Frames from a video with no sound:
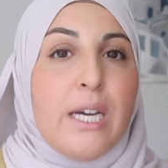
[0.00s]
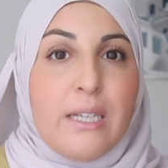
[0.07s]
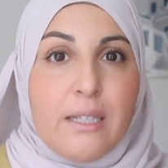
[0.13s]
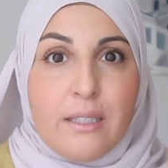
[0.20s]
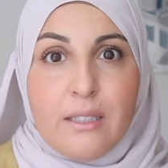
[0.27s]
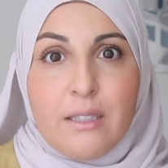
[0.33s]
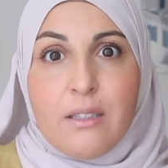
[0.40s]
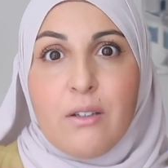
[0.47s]

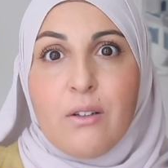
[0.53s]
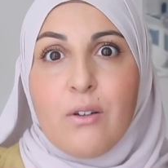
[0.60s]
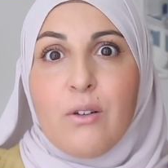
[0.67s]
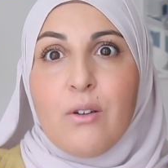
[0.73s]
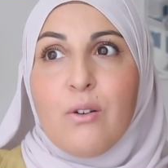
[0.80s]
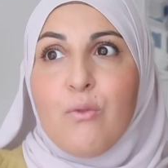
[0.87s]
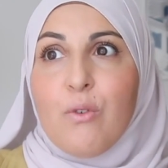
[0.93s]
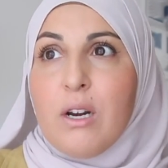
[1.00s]
allez
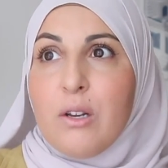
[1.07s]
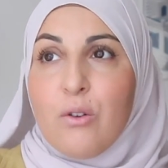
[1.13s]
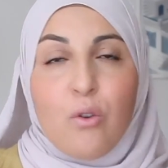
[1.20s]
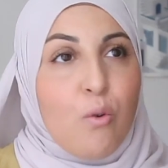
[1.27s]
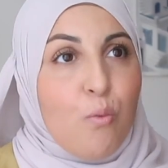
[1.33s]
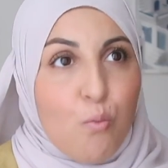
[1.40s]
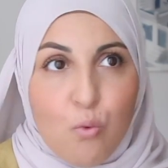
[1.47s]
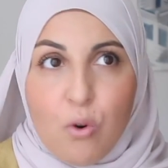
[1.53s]
euh, voilà
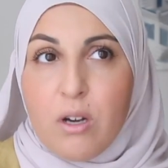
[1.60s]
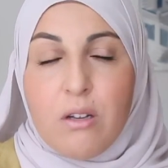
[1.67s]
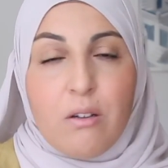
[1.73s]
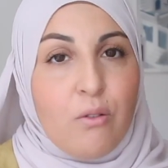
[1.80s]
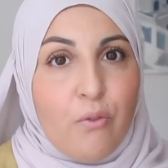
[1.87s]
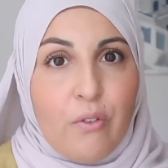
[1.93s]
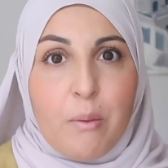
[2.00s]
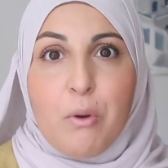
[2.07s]
non
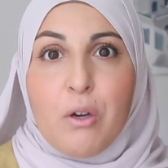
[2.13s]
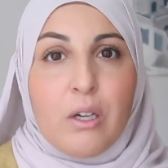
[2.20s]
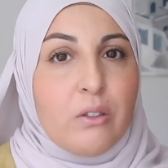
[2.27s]
moi vraiment